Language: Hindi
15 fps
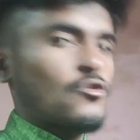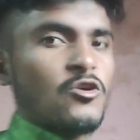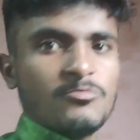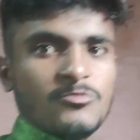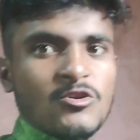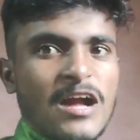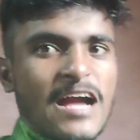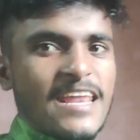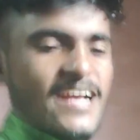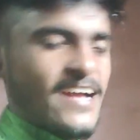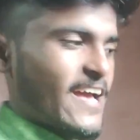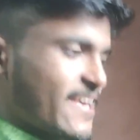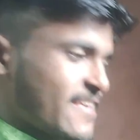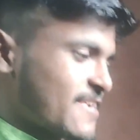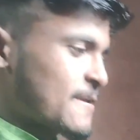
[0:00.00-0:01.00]
तो अब तो
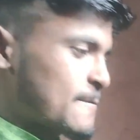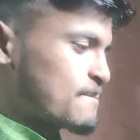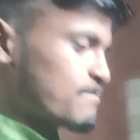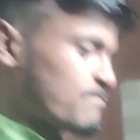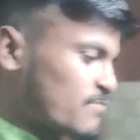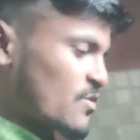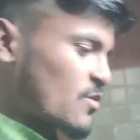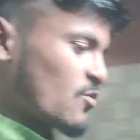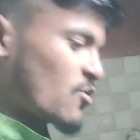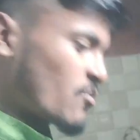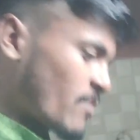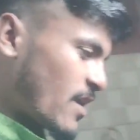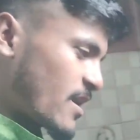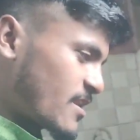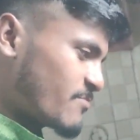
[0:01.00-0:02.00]
खाना खाएंगे
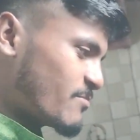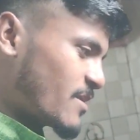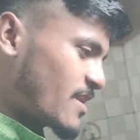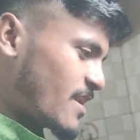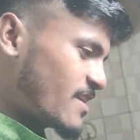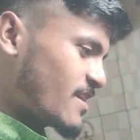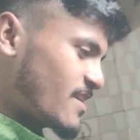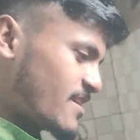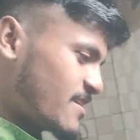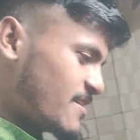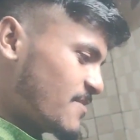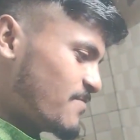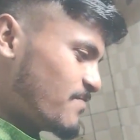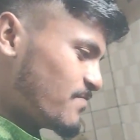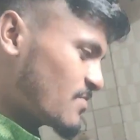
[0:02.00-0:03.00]
और माँ ने बनाया
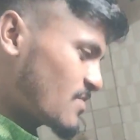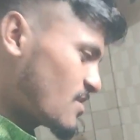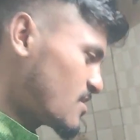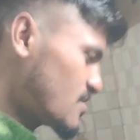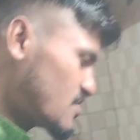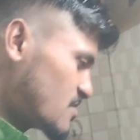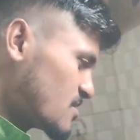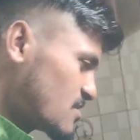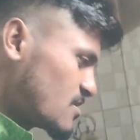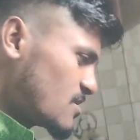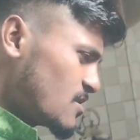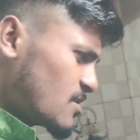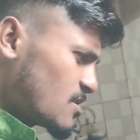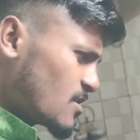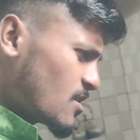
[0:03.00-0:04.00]
है
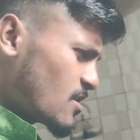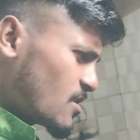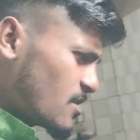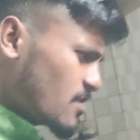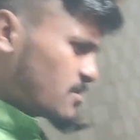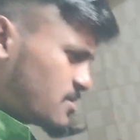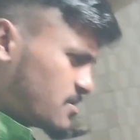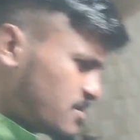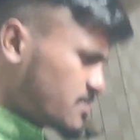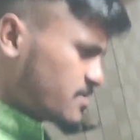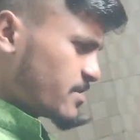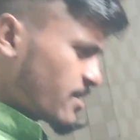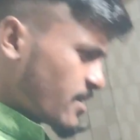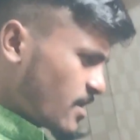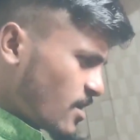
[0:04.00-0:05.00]
ये
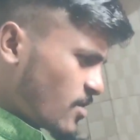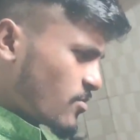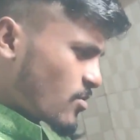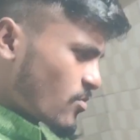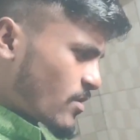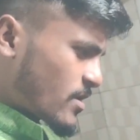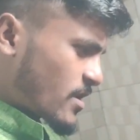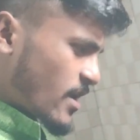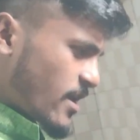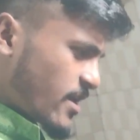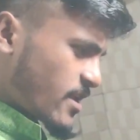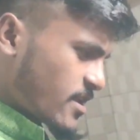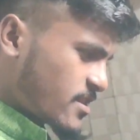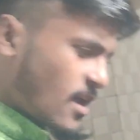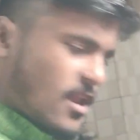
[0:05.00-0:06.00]
चने और
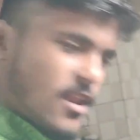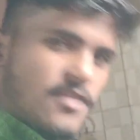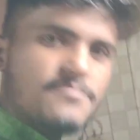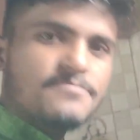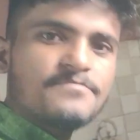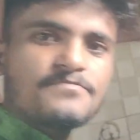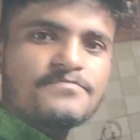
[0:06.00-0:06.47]
वटाने की दाल